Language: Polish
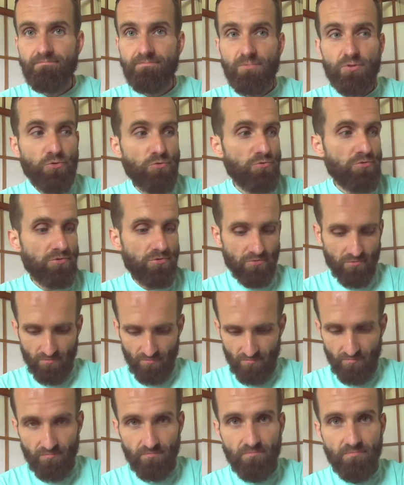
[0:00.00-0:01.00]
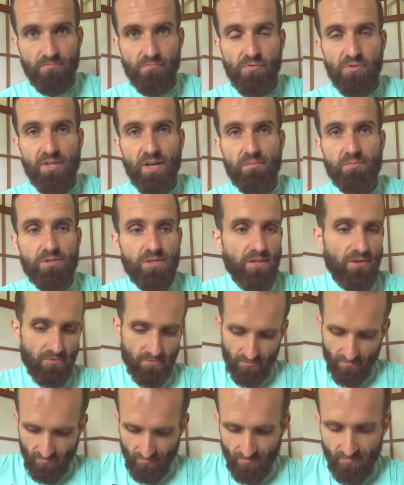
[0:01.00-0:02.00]
Cóż, witam
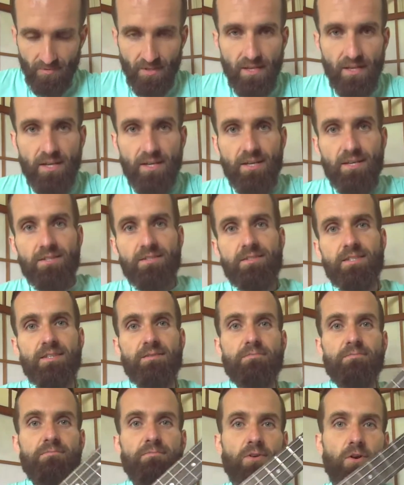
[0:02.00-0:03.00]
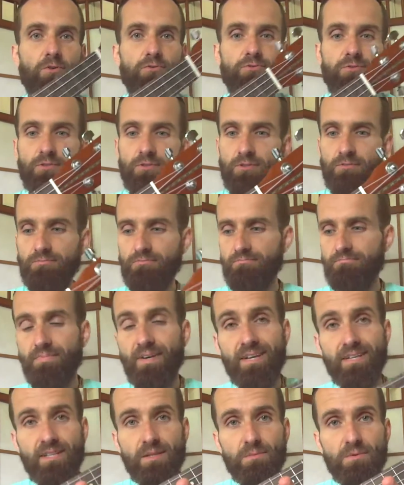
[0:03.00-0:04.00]
Cię z tym oto
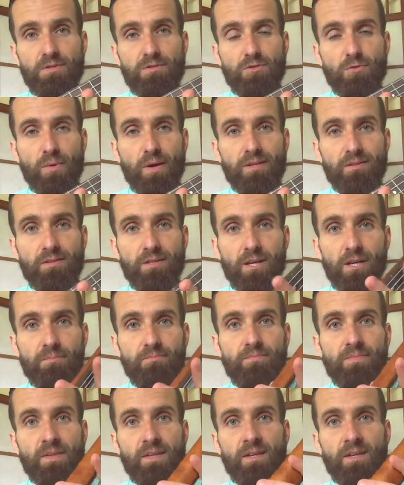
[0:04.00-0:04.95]
pięknym instrumentem,